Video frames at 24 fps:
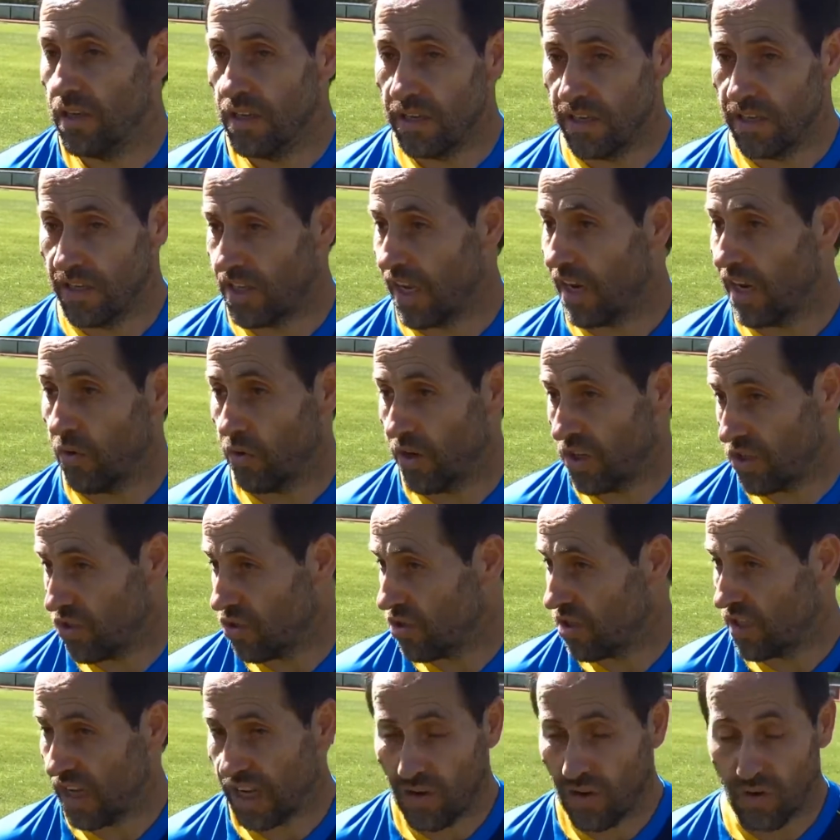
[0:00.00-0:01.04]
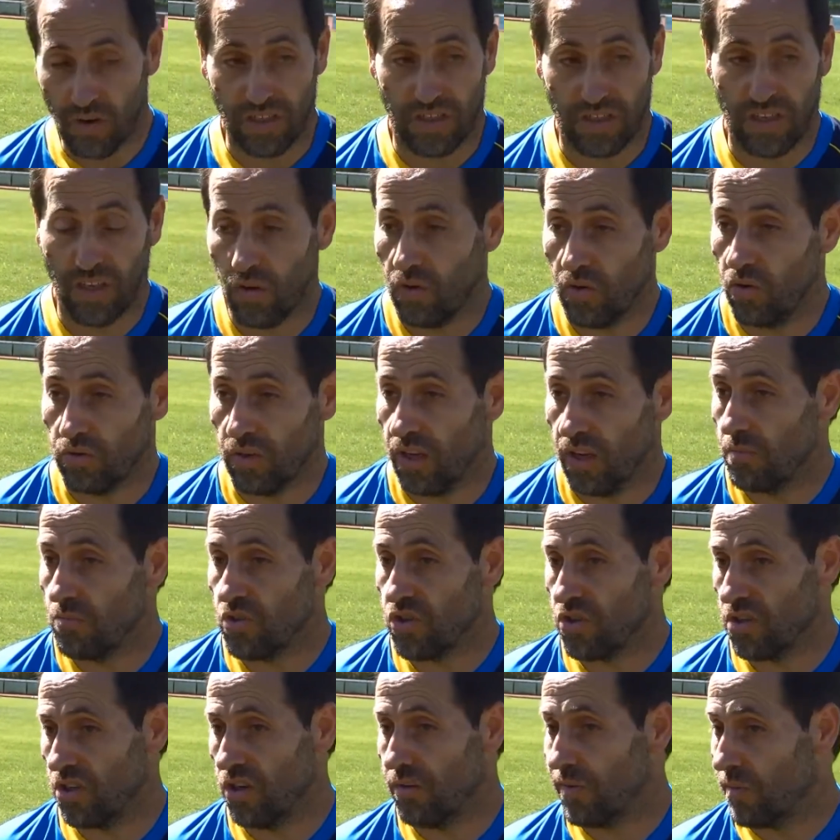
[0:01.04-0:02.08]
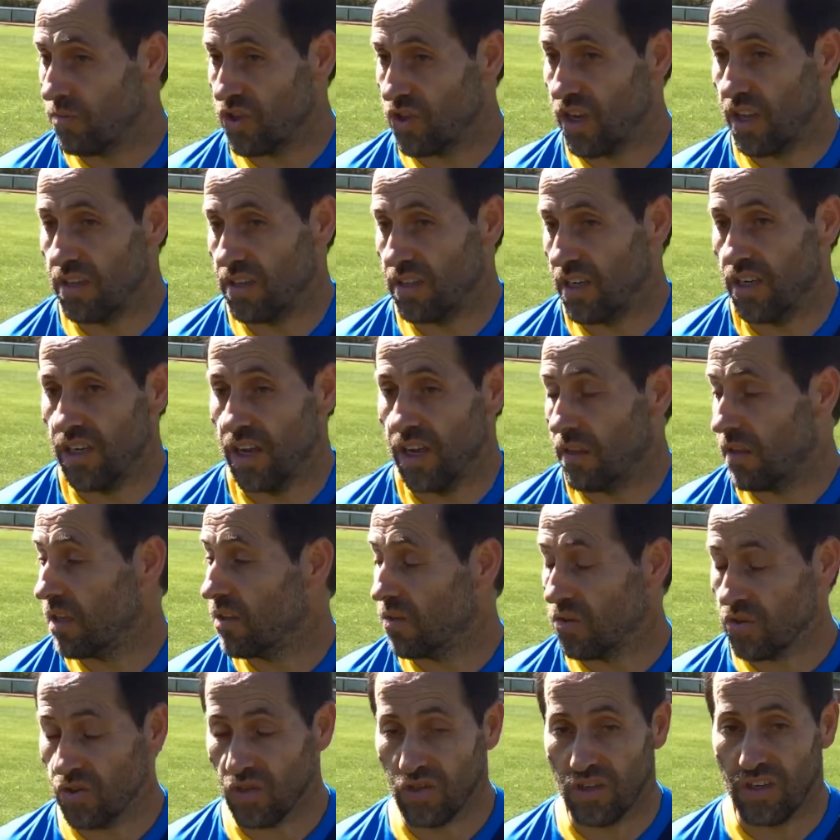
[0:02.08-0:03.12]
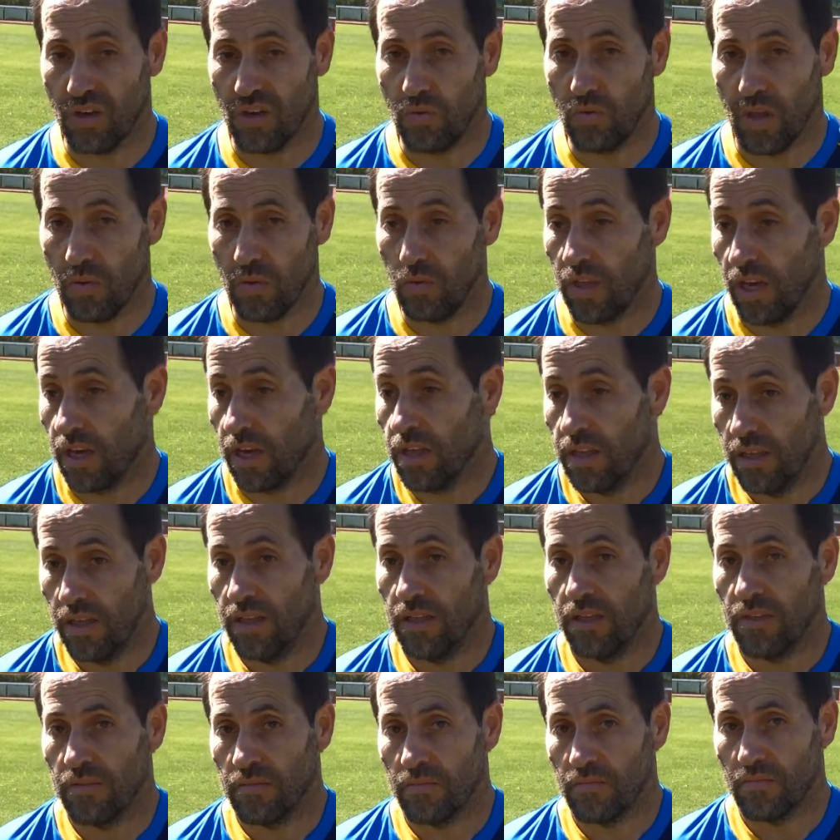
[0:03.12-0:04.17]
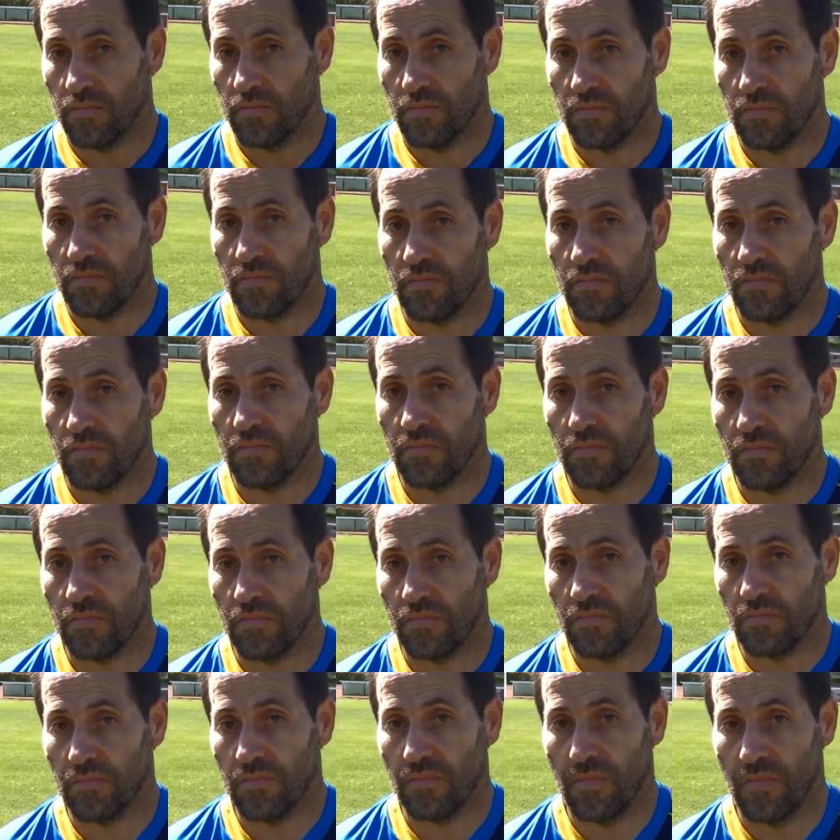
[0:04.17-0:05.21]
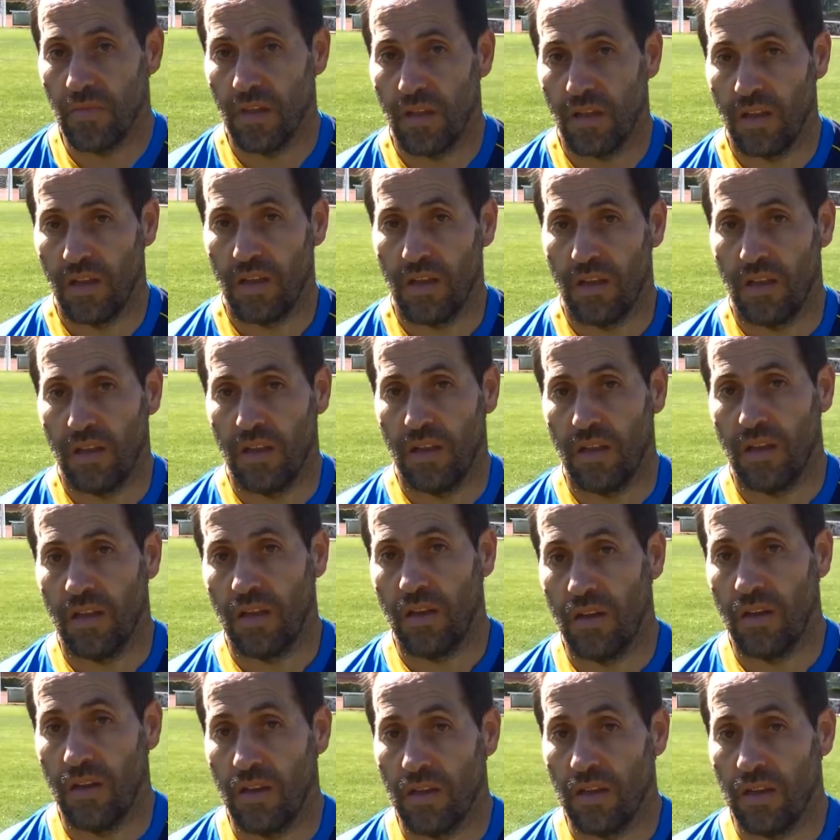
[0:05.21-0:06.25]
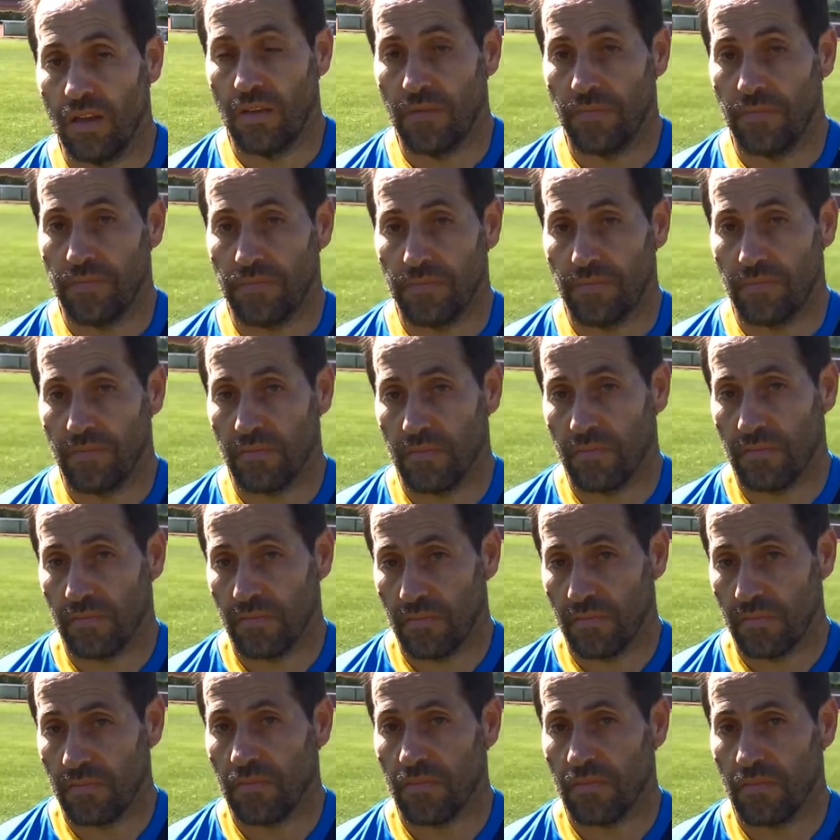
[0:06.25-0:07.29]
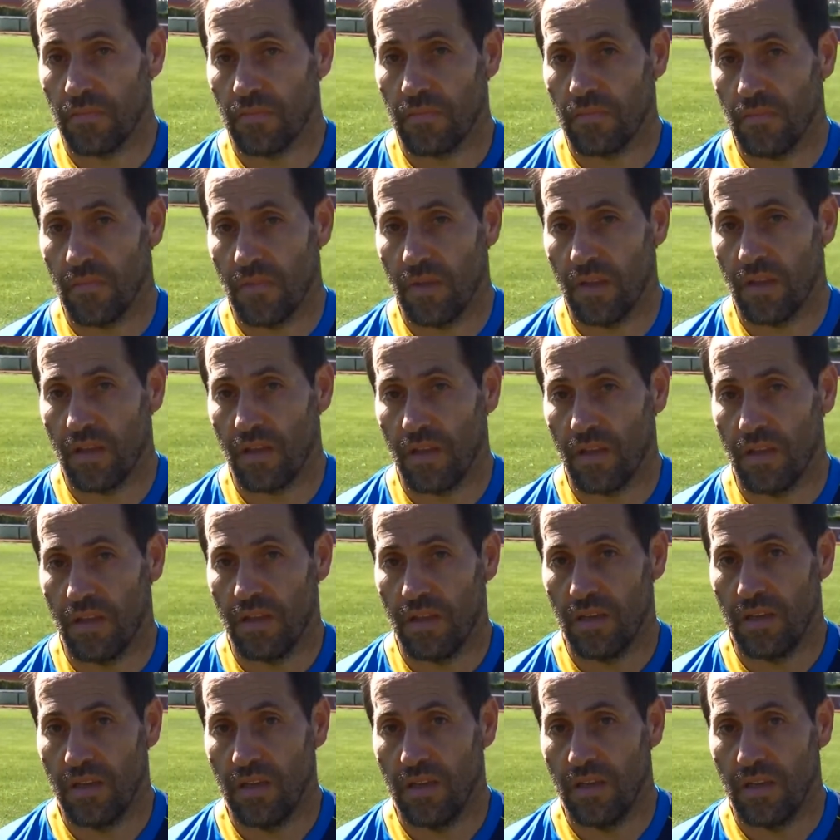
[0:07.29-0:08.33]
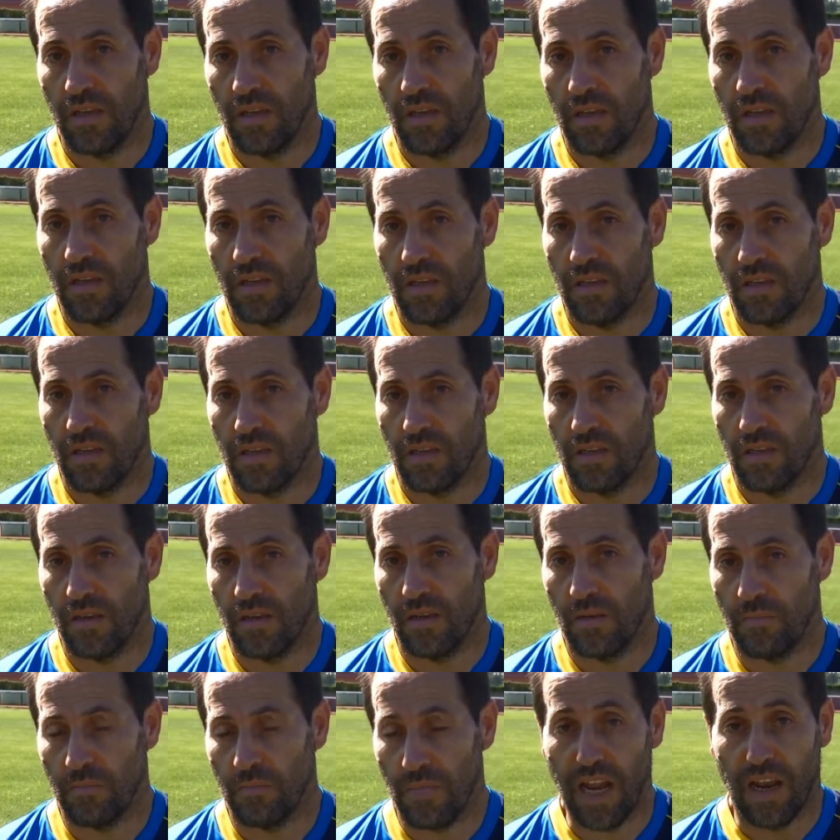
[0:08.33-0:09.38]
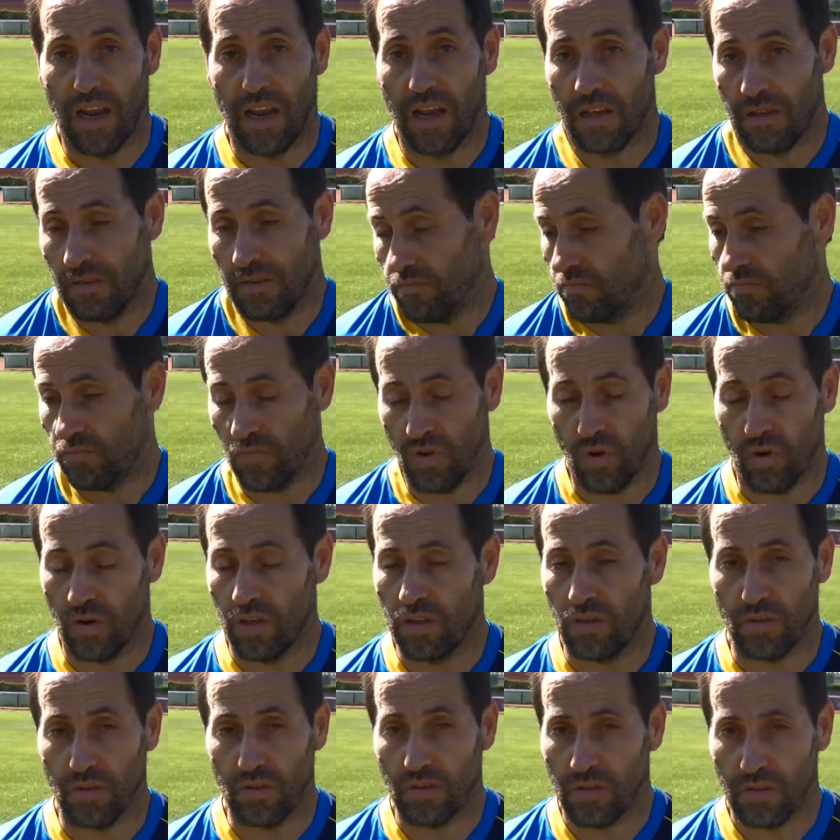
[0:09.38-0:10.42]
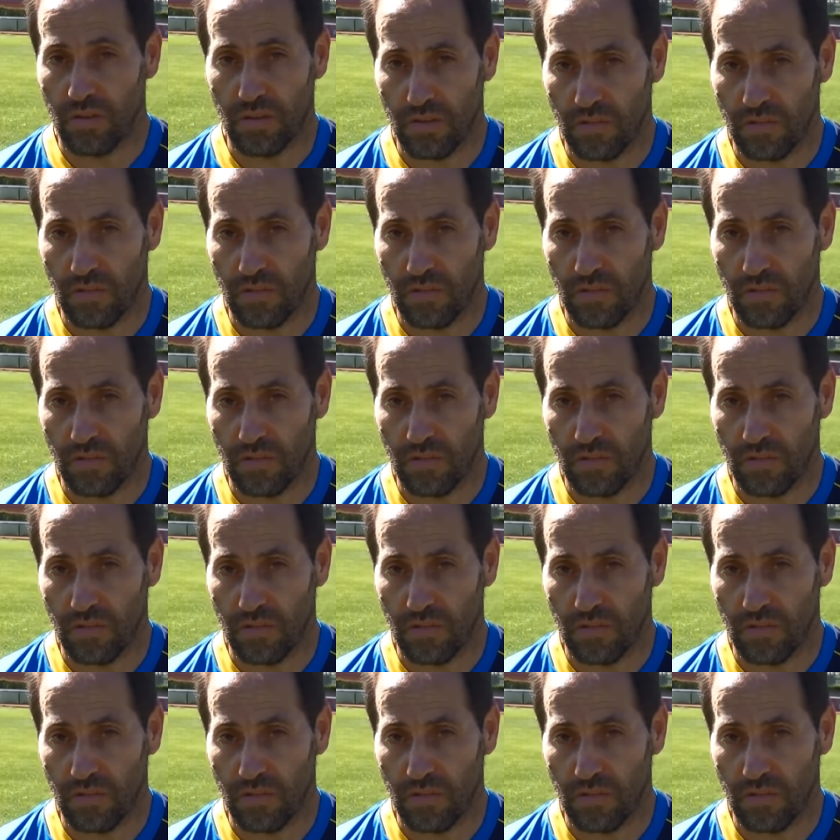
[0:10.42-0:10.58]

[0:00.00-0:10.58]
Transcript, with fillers: y está claro que eso está claro que este año lo tenemos y lo vamos a seguir haciendo, eso sin ninguna duda. Habrá que buscar más regularidad. La primera vuelta del año pasado fue francamente buena, la segunda fue francamente mal. Mala, eh, correcto.